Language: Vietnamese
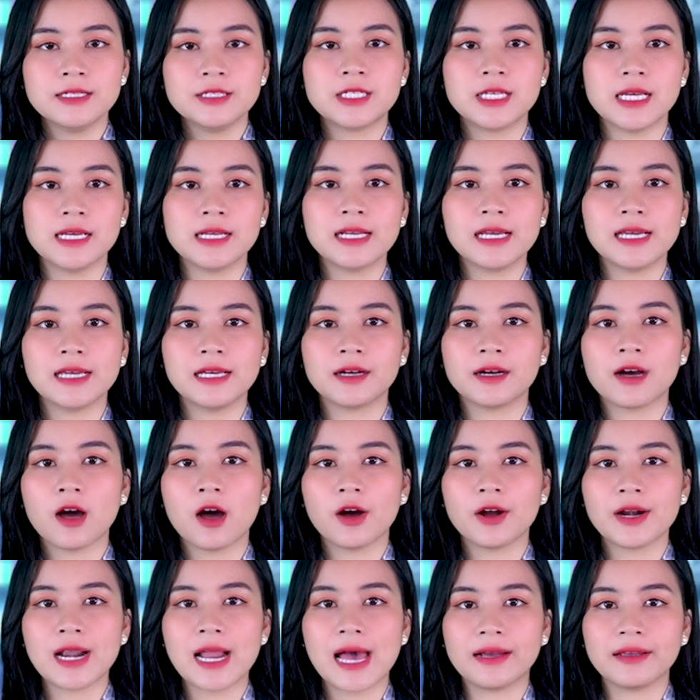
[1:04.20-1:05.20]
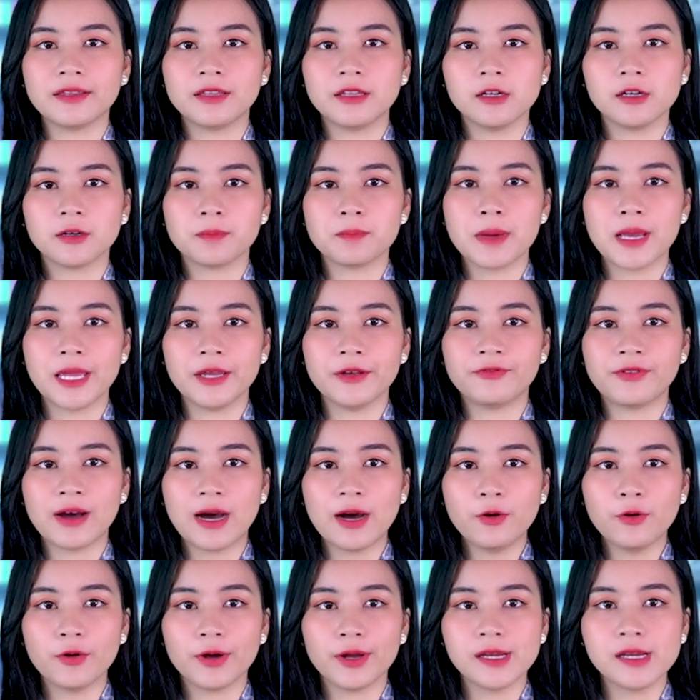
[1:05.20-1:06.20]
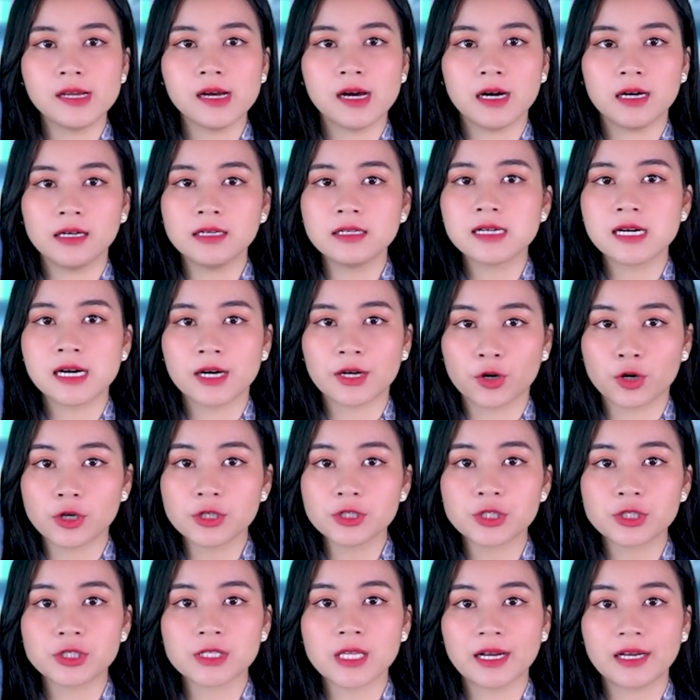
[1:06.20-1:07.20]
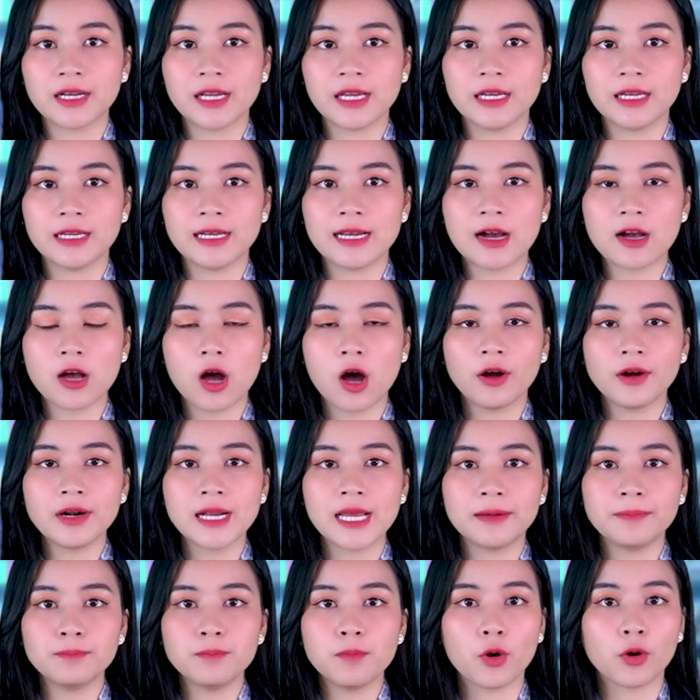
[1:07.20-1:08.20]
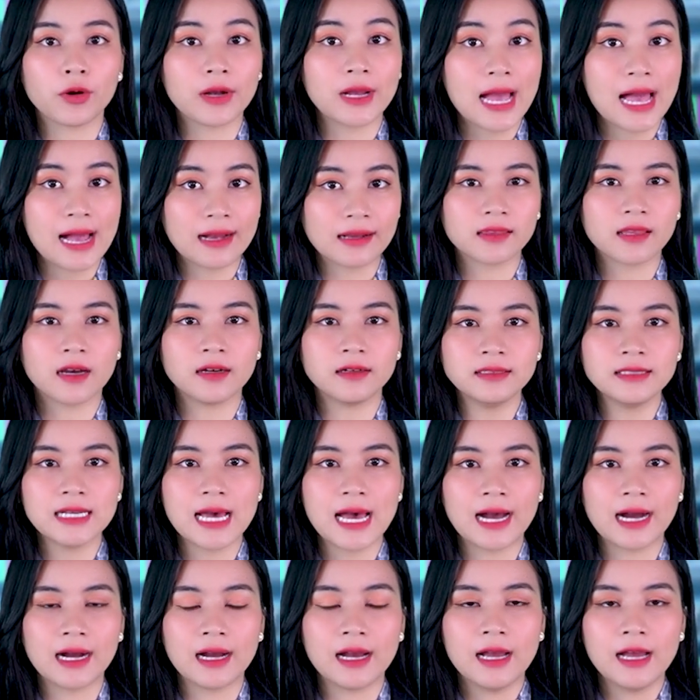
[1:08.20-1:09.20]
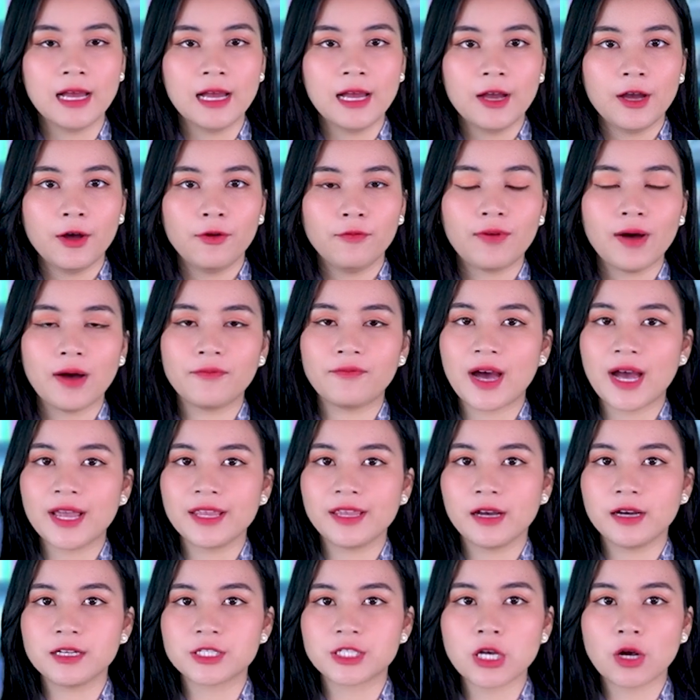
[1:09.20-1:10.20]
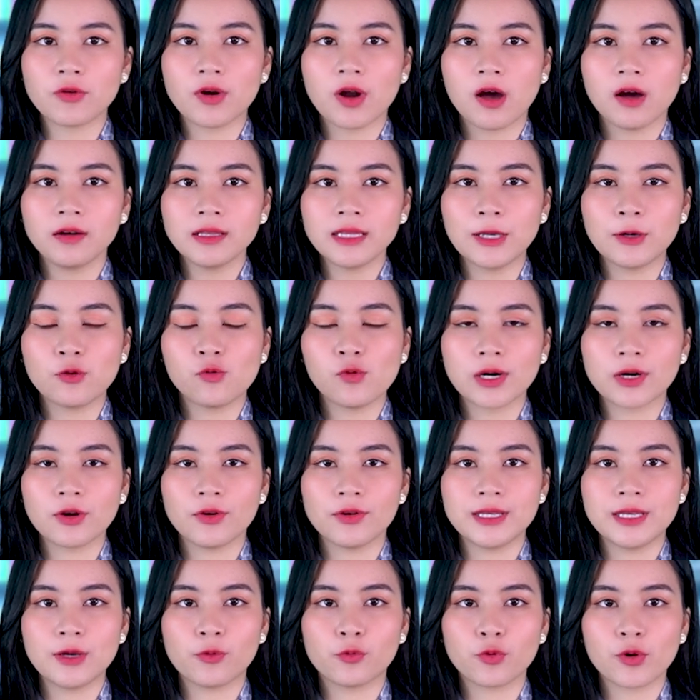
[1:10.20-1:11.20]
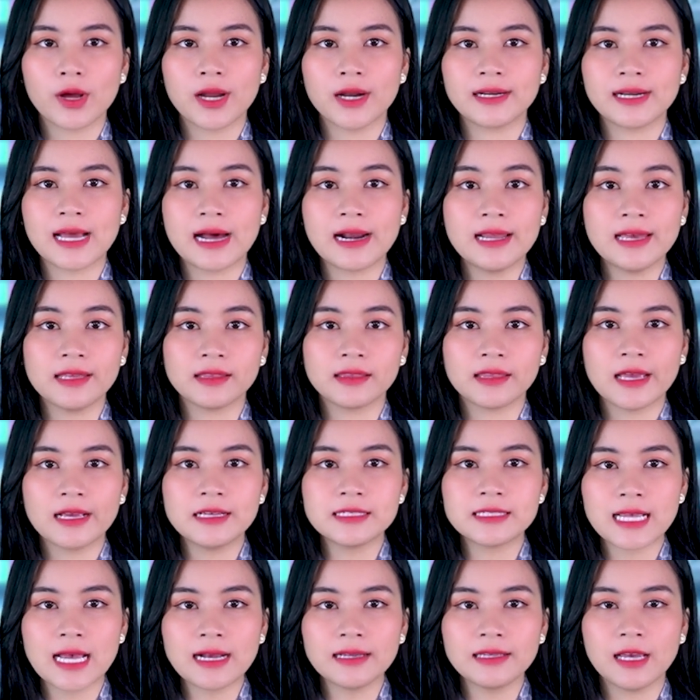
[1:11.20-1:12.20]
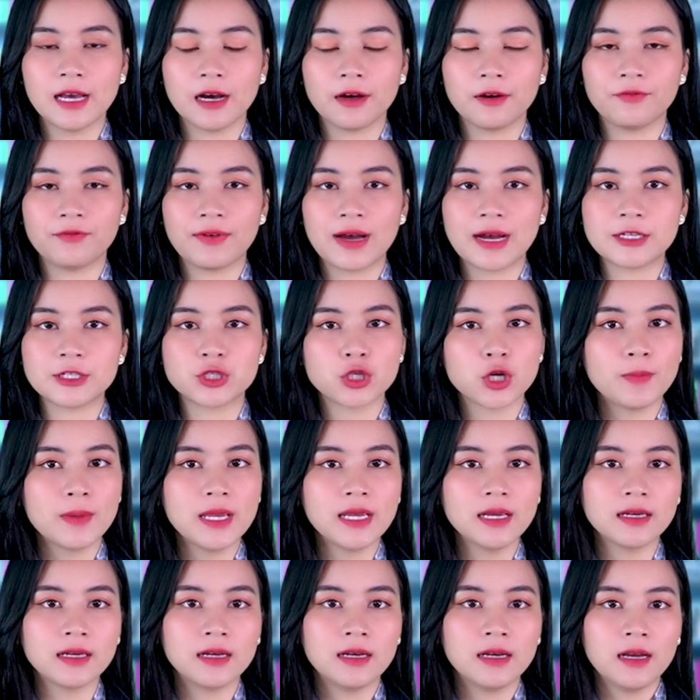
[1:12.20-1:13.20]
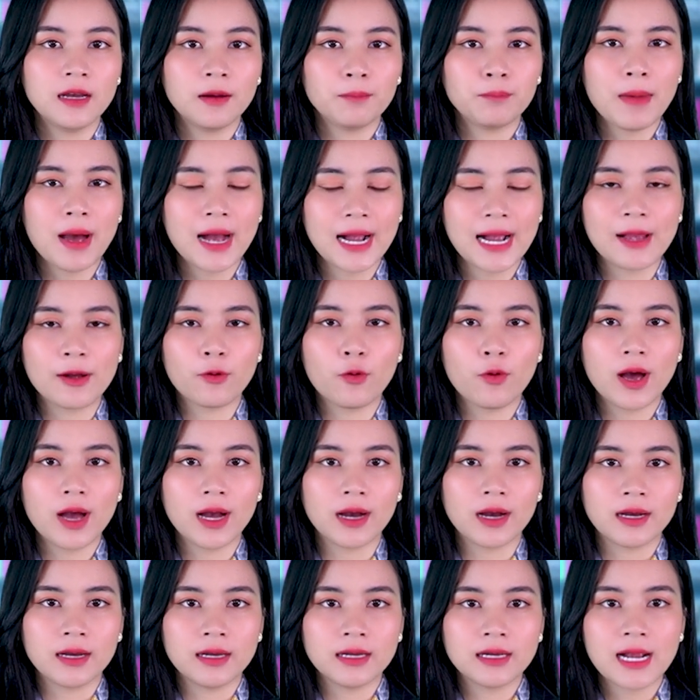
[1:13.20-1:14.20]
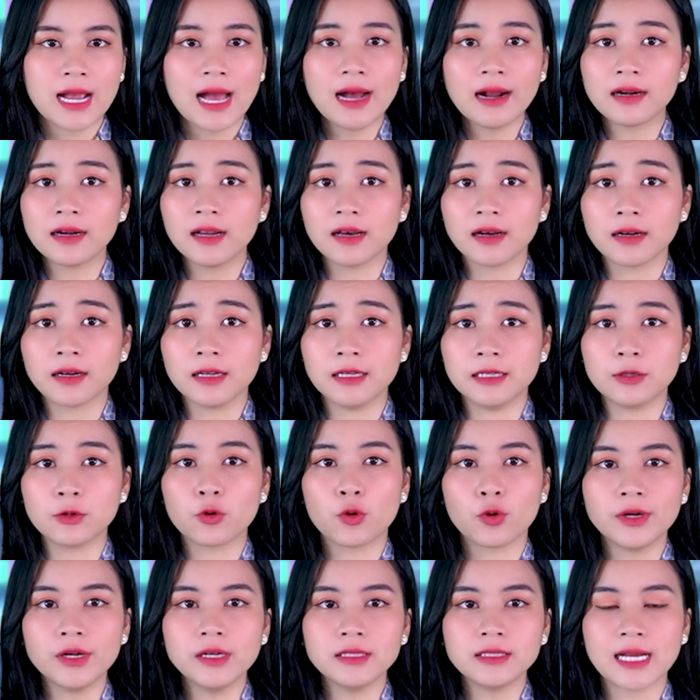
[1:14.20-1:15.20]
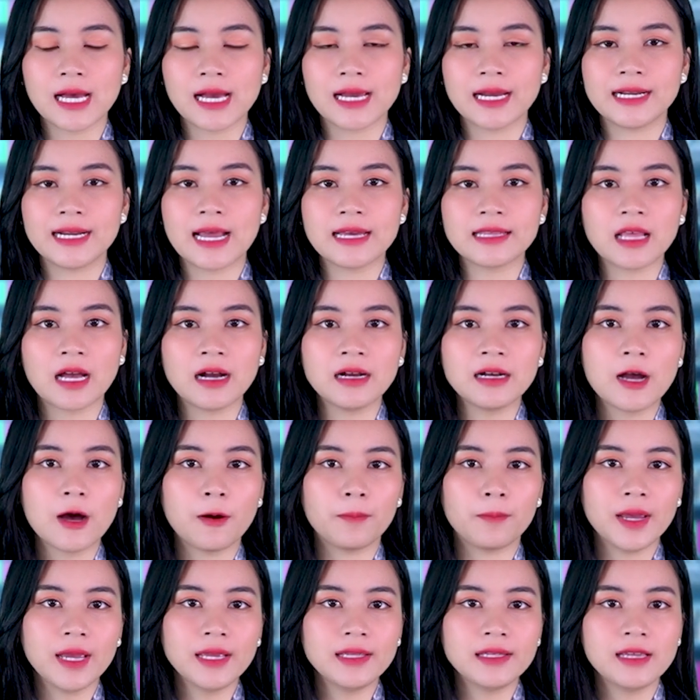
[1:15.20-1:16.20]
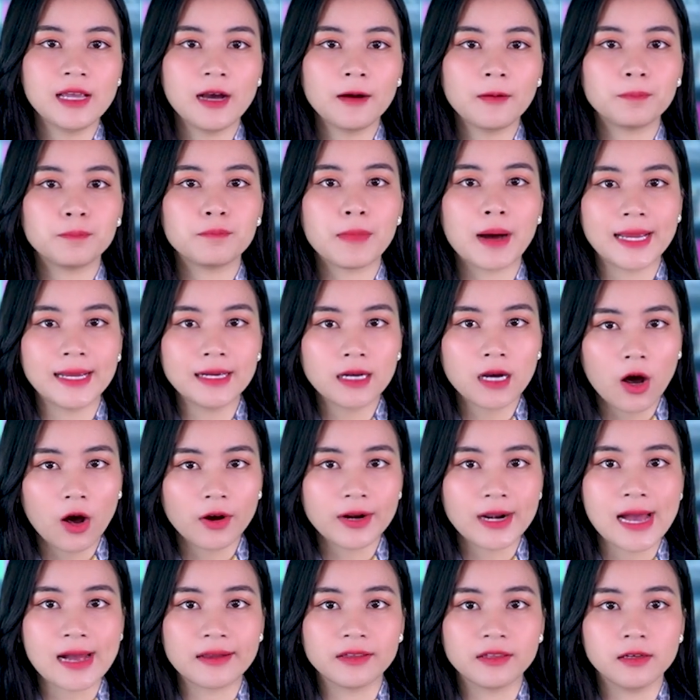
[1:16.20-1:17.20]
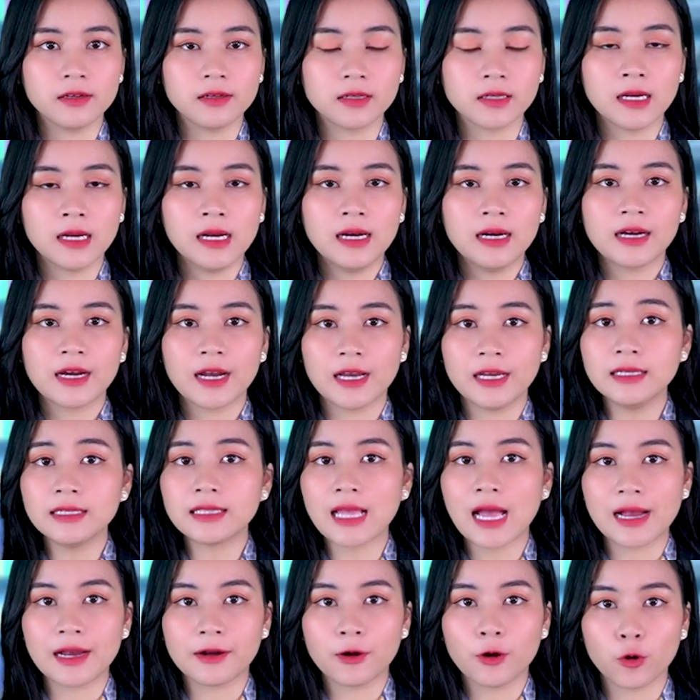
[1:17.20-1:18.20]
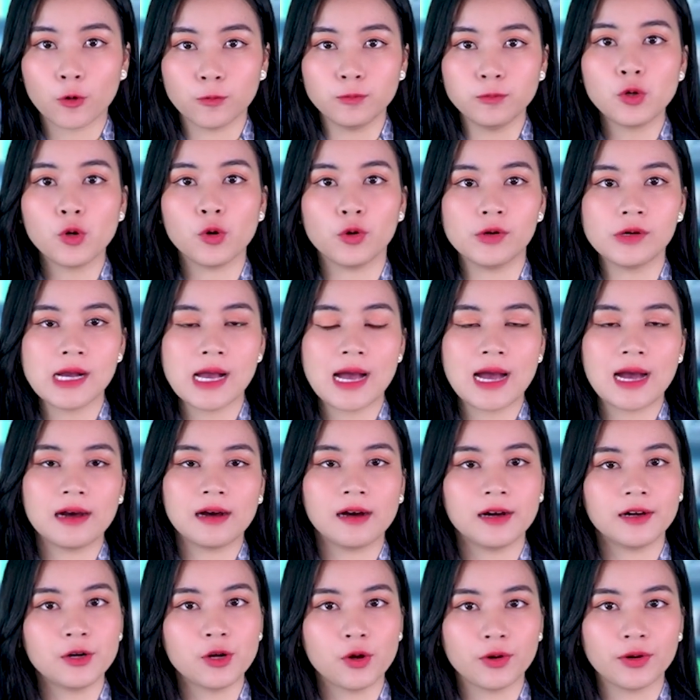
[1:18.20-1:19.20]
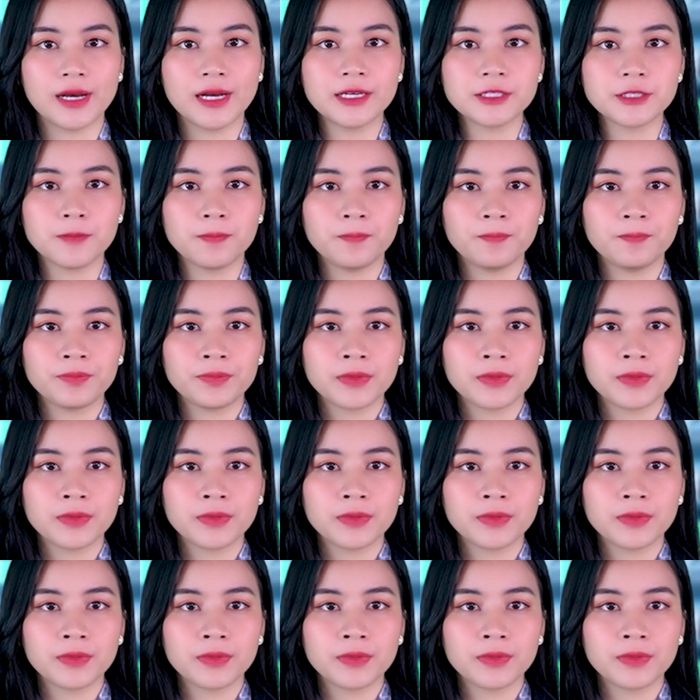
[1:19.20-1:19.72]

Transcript: Chỉ riêng kho đạn dược bị phá hủy ở Khorostani đã có đến 1.000 tấn đạn, và vài giờ sau đó thì quân đội Ukraine đã lên tiếng xác nhận và cho biết ba ngày qua, các lực lượng của nước này đã tấn công ít nhất 7 kho đạn dược, khí tài khủng của Nga ở Donetsk.